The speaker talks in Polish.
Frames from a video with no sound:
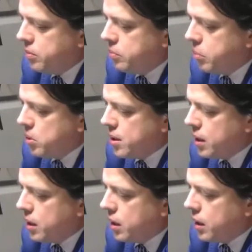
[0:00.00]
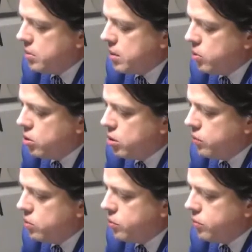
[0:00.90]
poza kręgiem
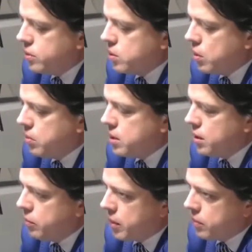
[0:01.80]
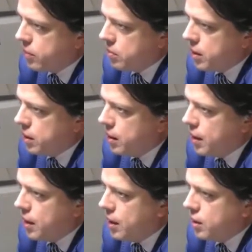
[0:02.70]
samorządowców słabo znaną w Platformie.
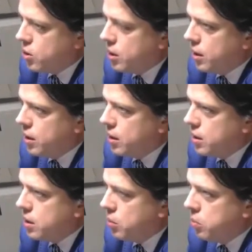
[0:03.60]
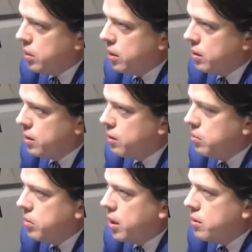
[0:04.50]
Jeżeli chciałby, nie
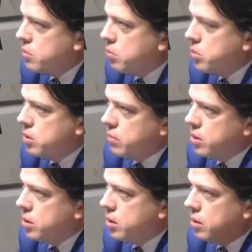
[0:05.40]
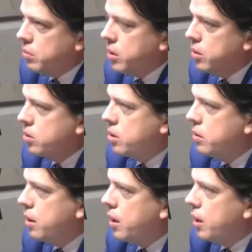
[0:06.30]
odbierając mu możliwości, umiejętności
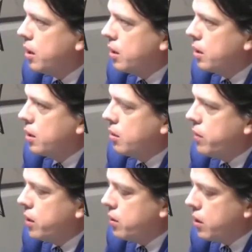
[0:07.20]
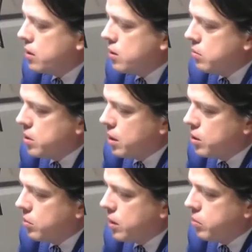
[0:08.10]
y, kierowania organizacją, jeżeli
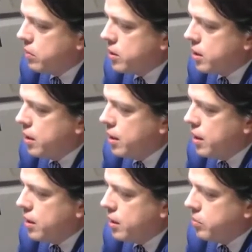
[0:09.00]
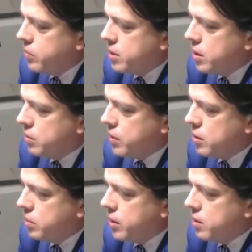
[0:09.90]
chciałby na poważnie y, wystartować,
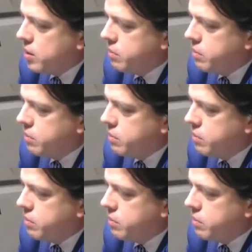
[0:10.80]
to powinien to z